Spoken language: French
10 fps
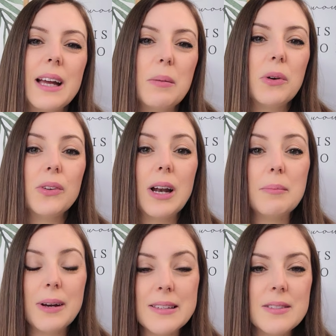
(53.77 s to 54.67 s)
également dans
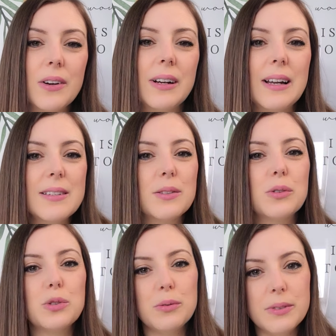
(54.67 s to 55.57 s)
la masterclass
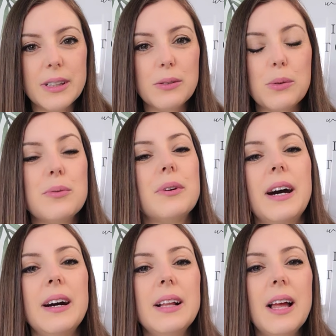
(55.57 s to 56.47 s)
que je viens de
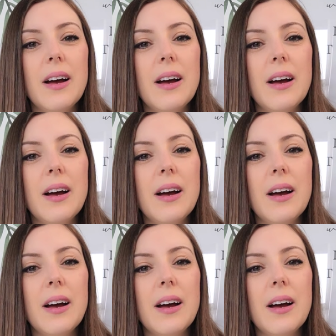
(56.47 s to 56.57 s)
faire